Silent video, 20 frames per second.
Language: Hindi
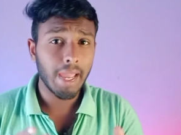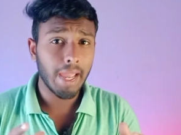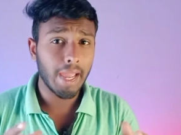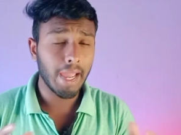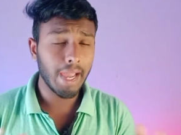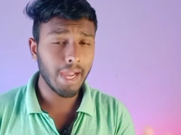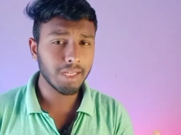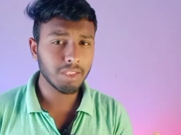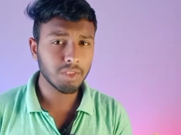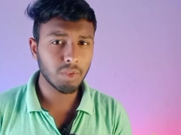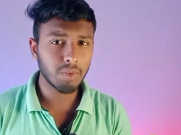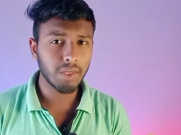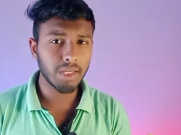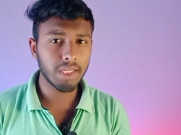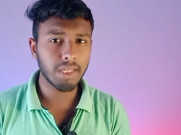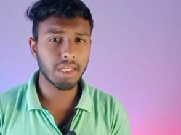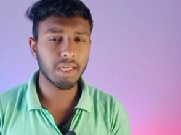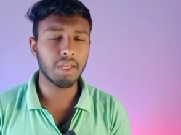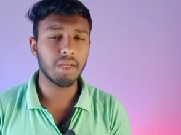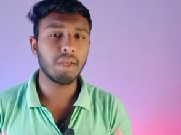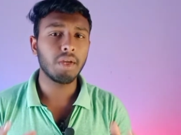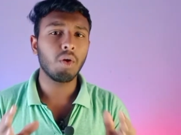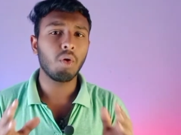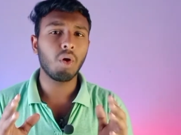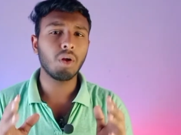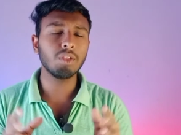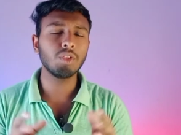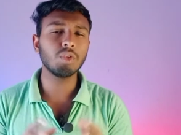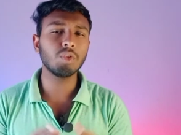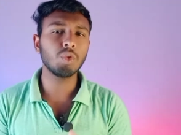हैक तो नहीं है
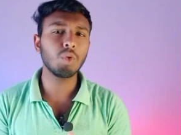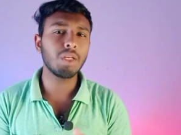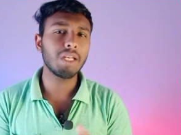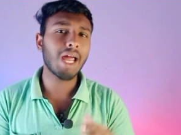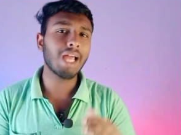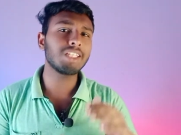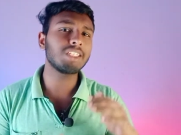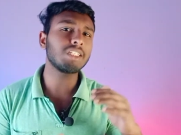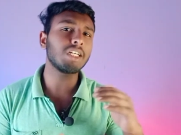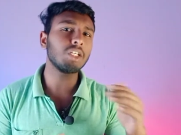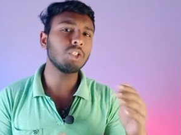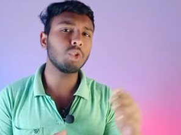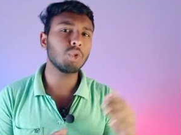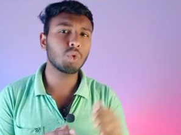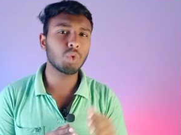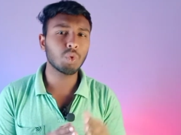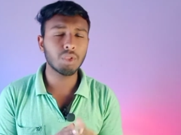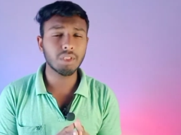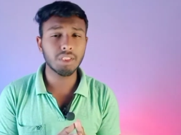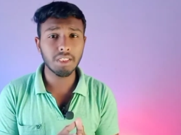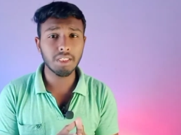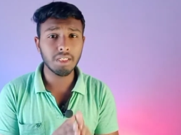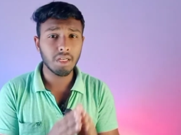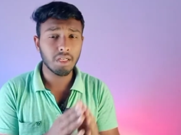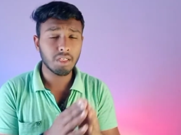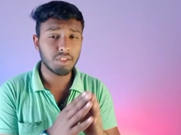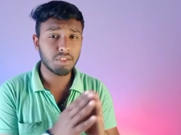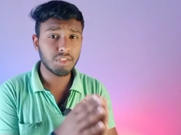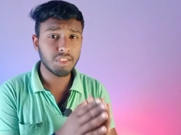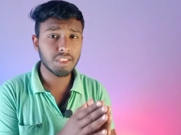और दोस्तों लास्ट का जो दो तीन
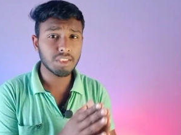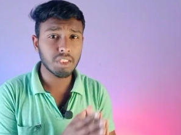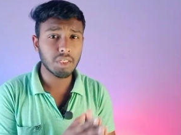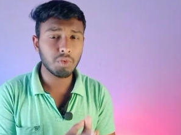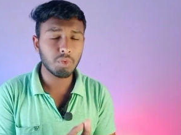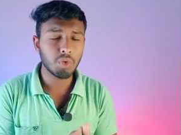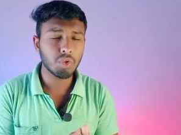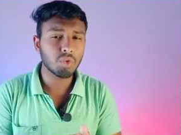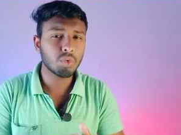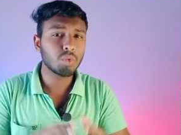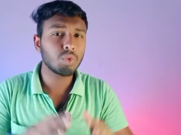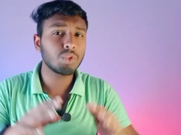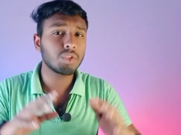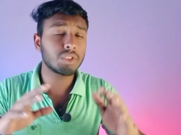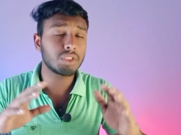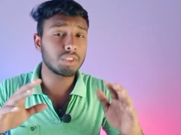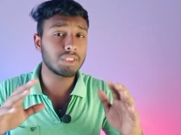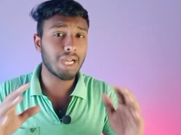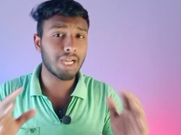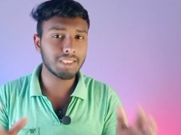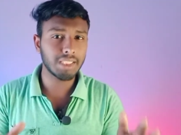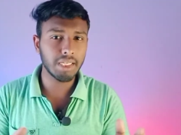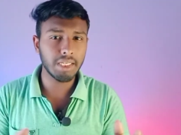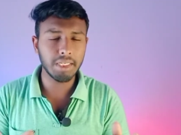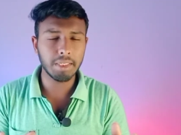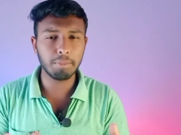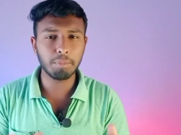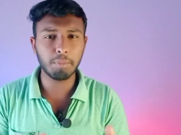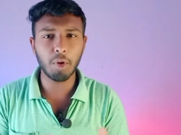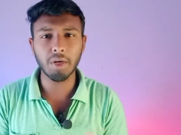ट्रिक्स है वो कुछ ज़्यादा
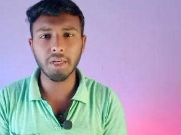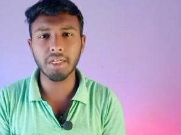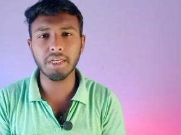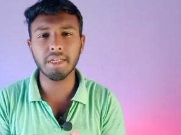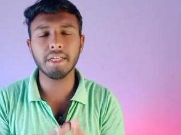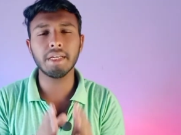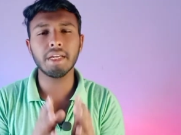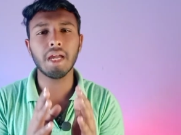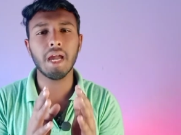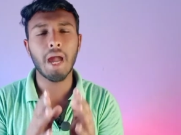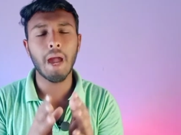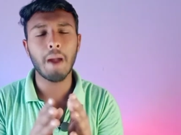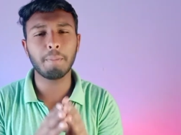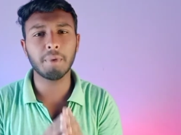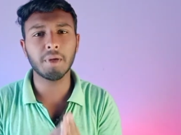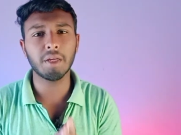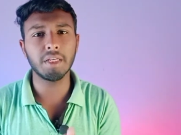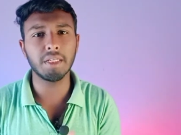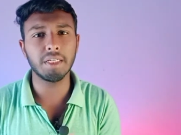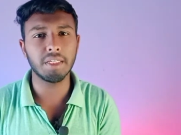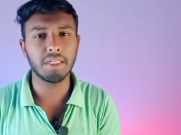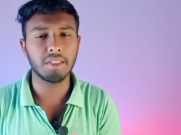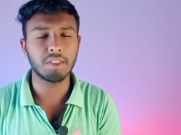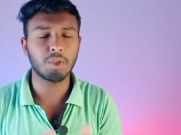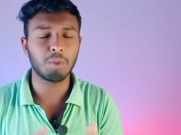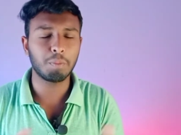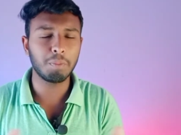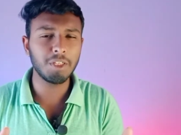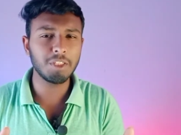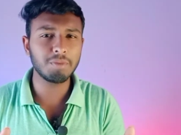ही इंपॉर्टेंट है आपके लिए
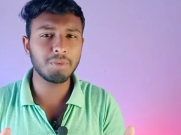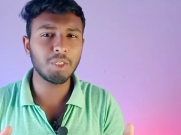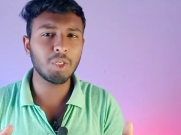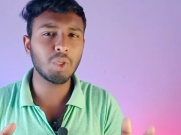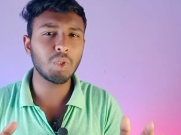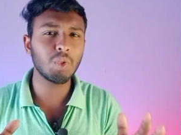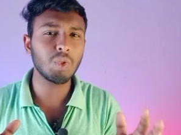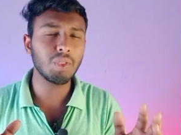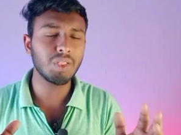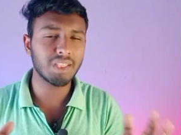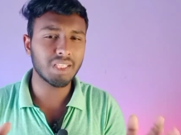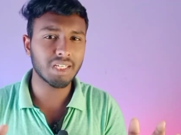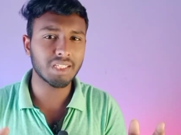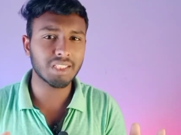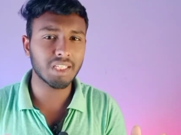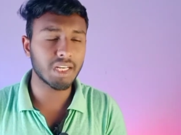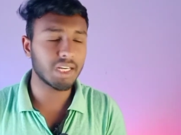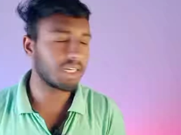तो प्लीज़ वीडियो को देखते